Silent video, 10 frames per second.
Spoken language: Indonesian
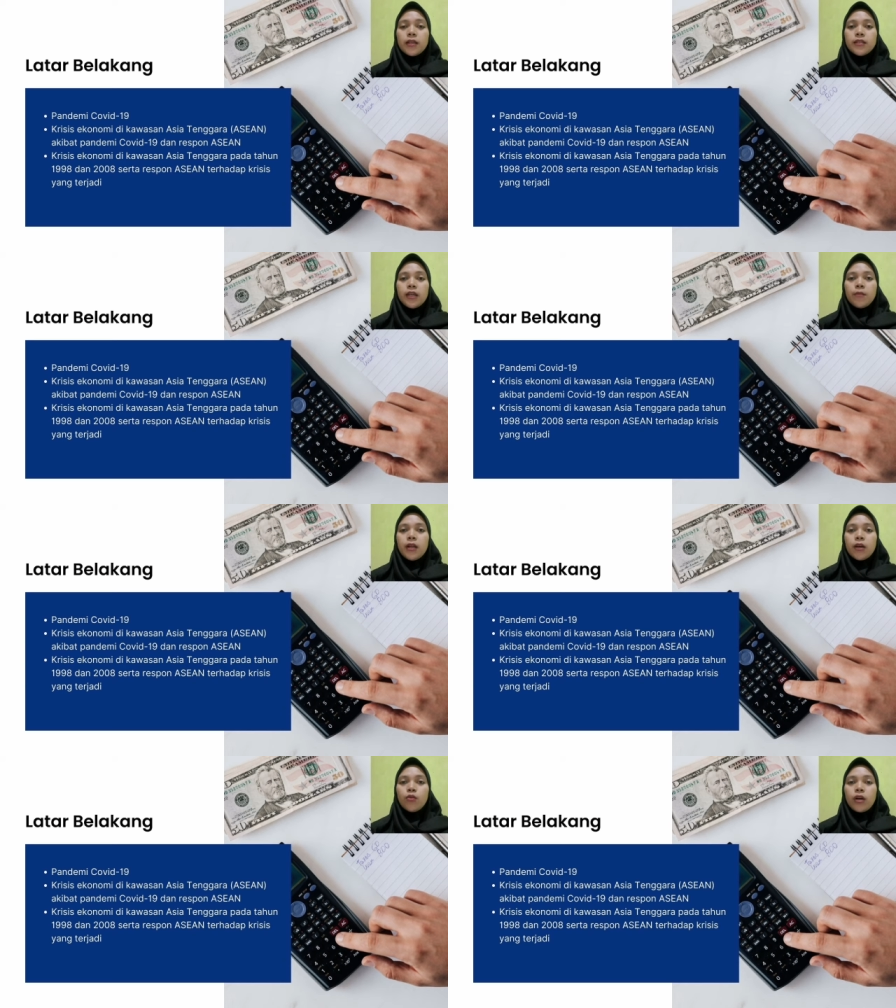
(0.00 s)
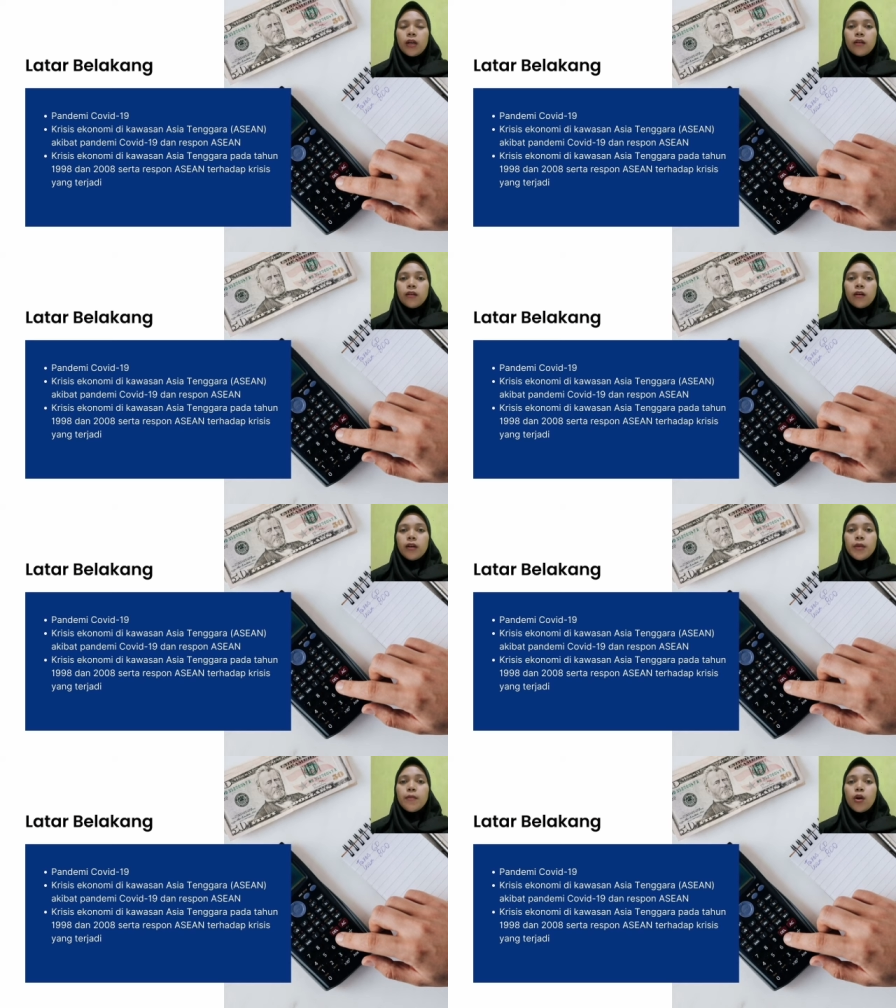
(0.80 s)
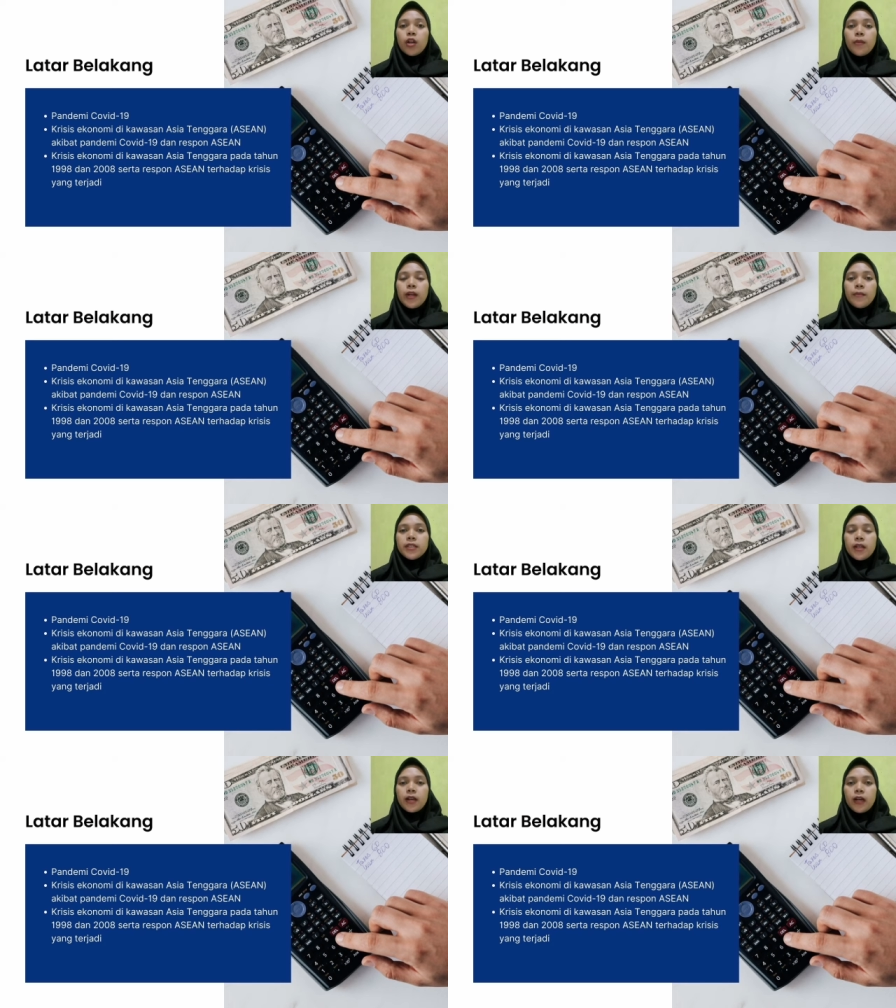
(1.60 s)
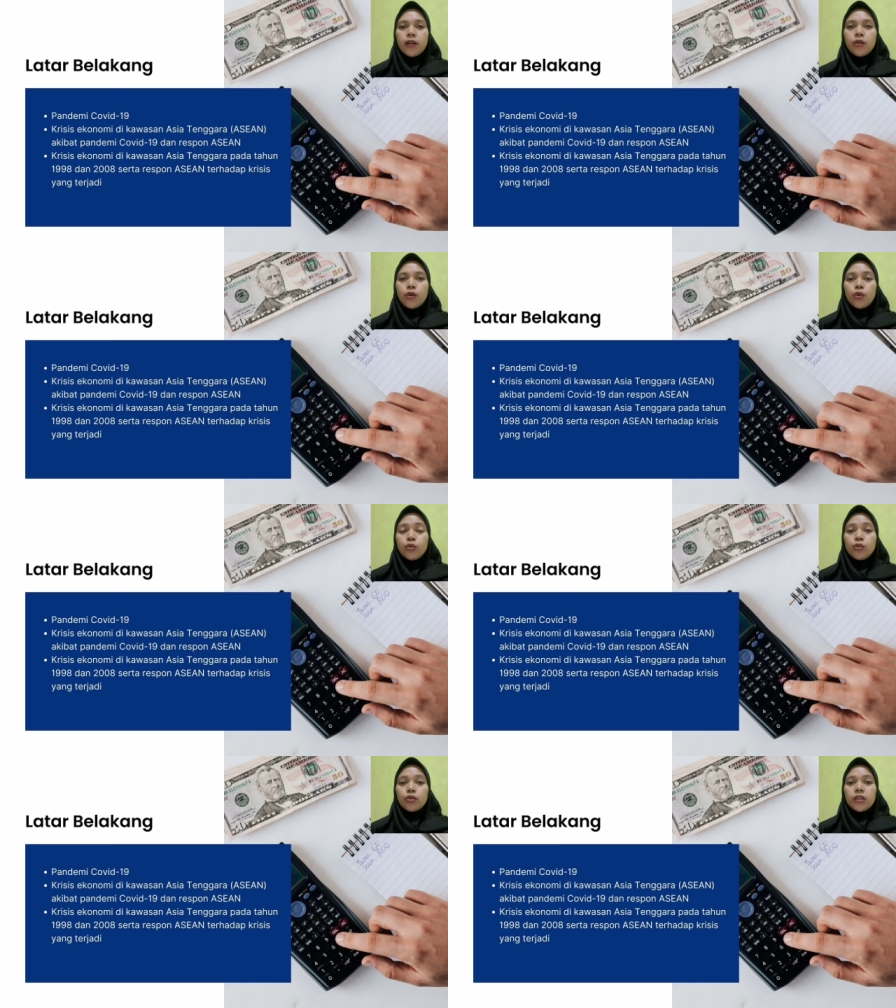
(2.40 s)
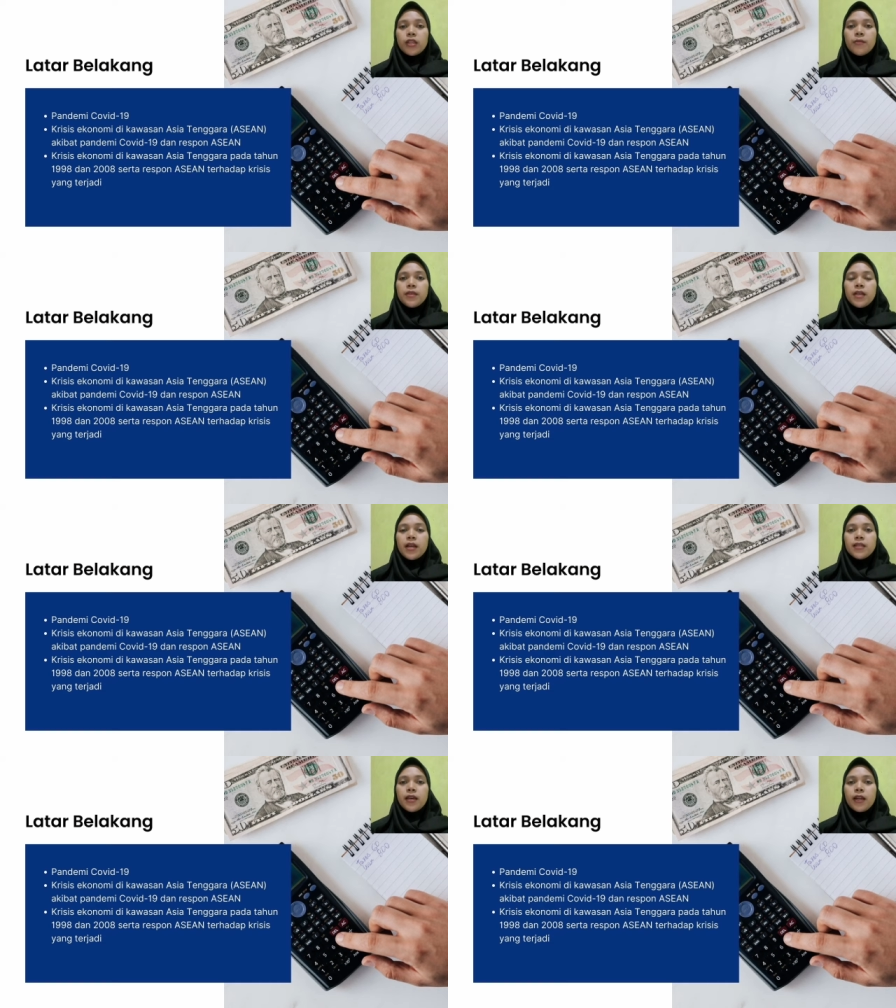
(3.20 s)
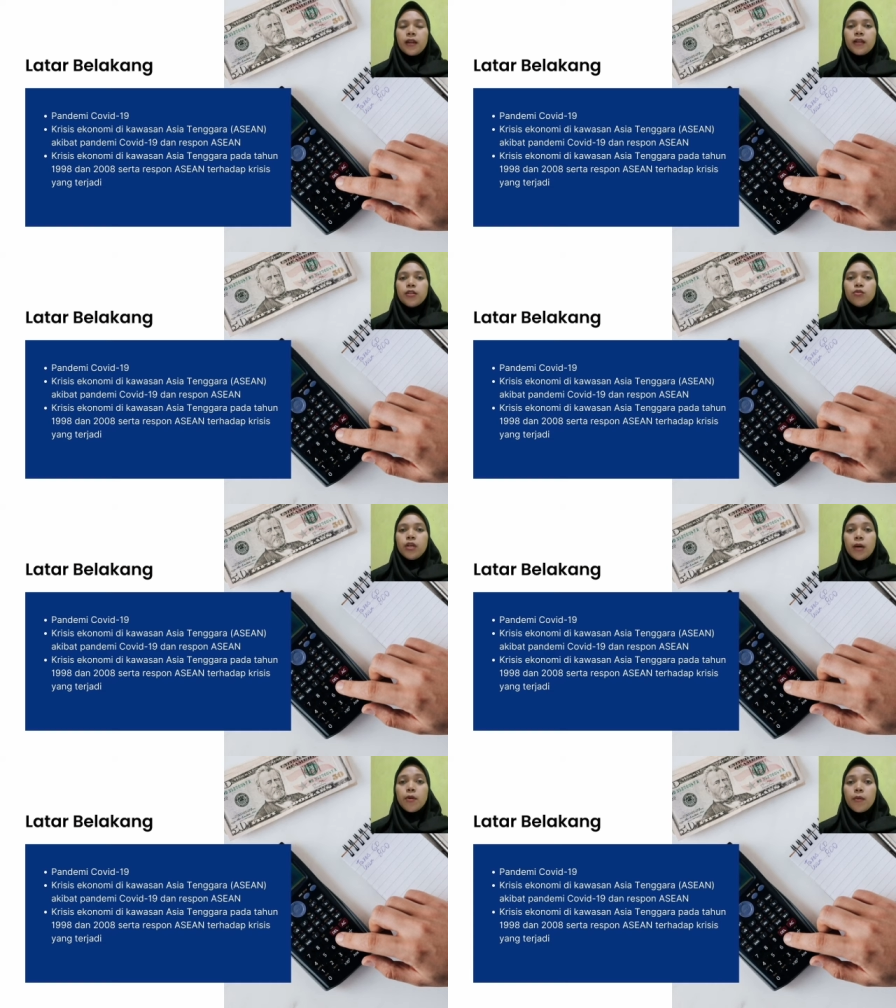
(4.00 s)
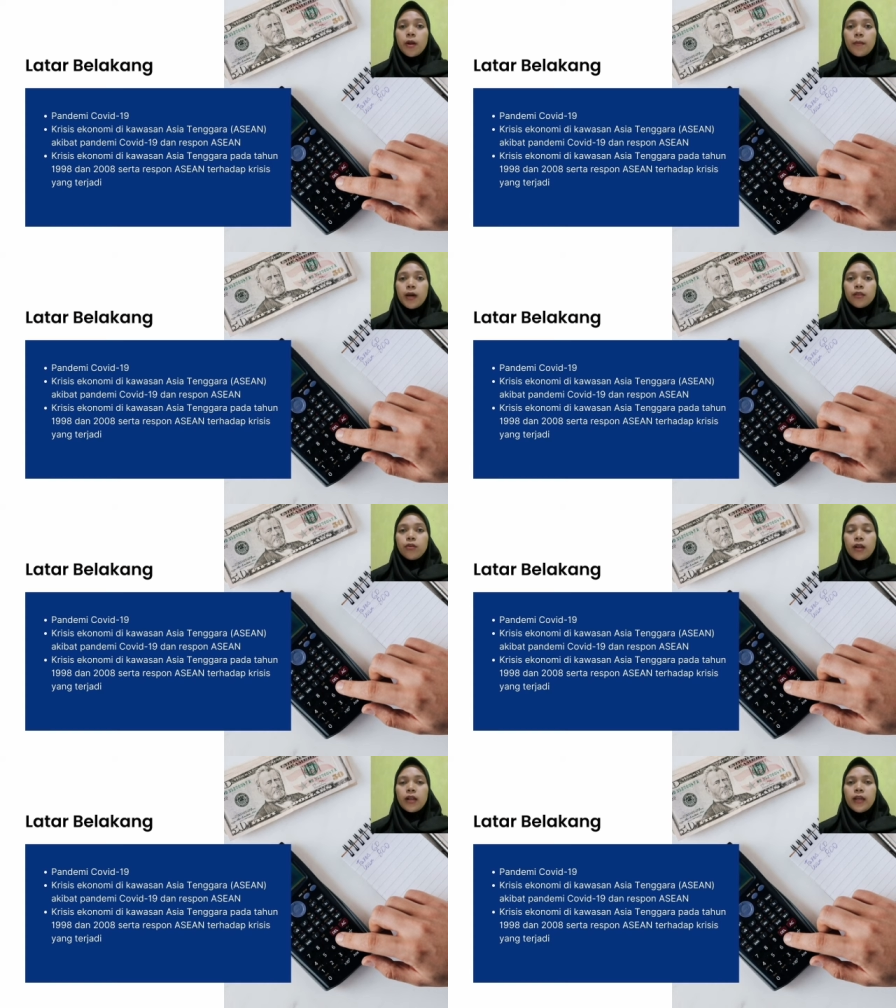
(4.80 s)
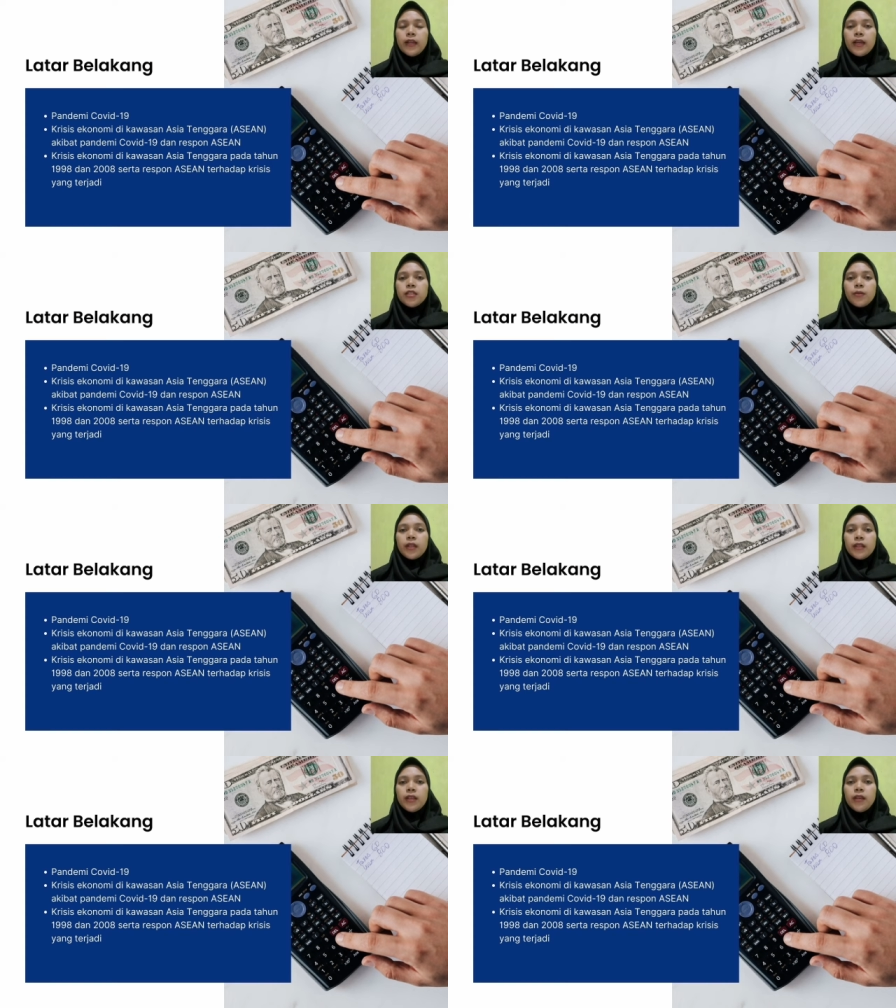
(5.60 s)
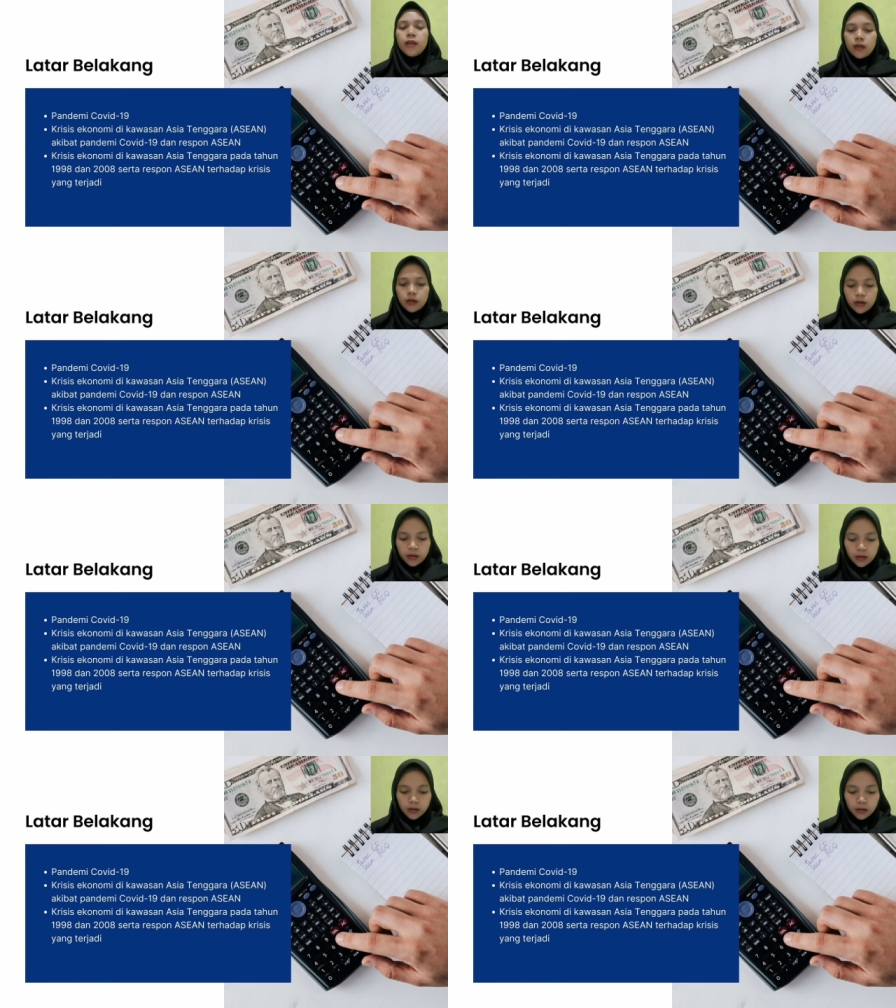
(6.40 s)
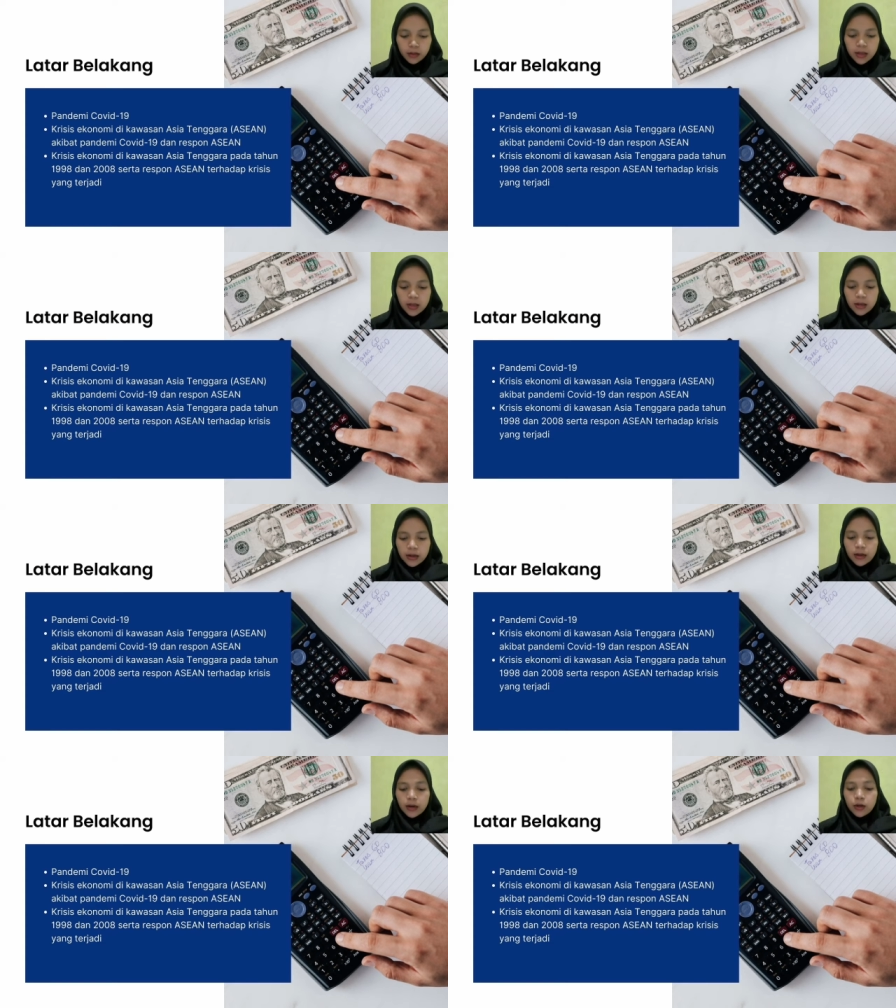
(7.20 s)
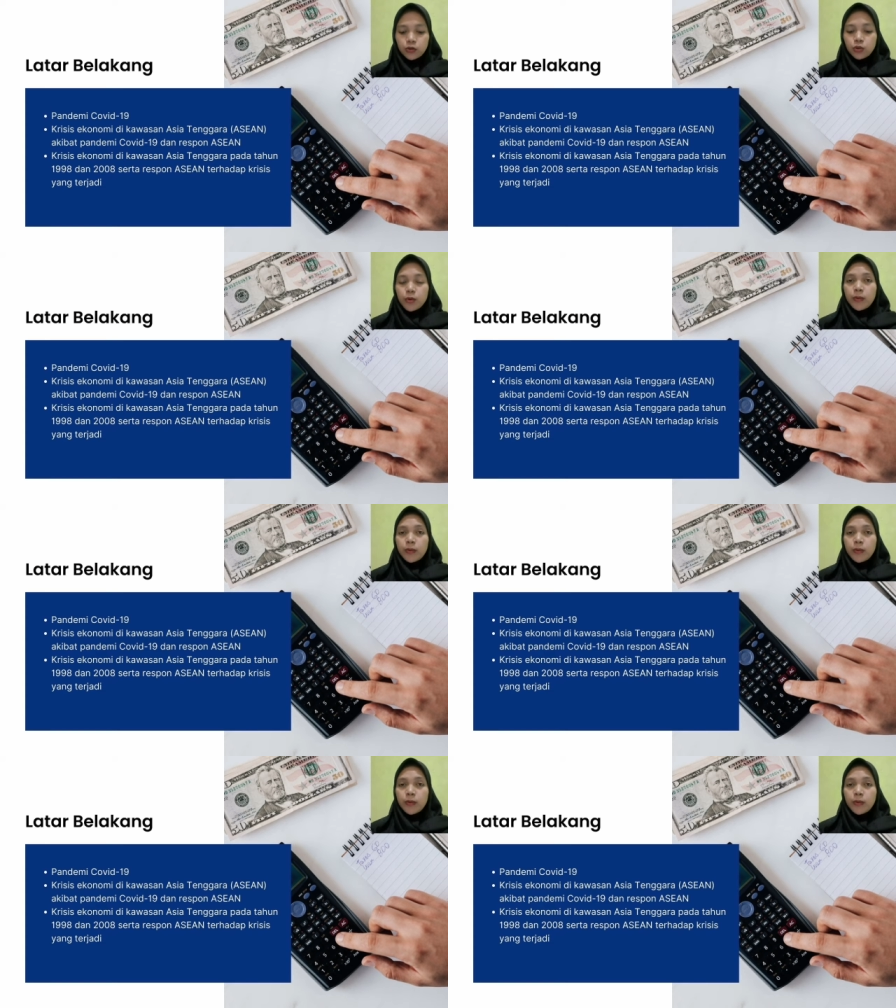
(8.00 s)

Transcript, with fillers: ASEAN melakukan uh, himbauan kepada masyarakat untuk tetap menjaga jarak dan juga beberapa aturan lainnya seperti uh, larangan untuk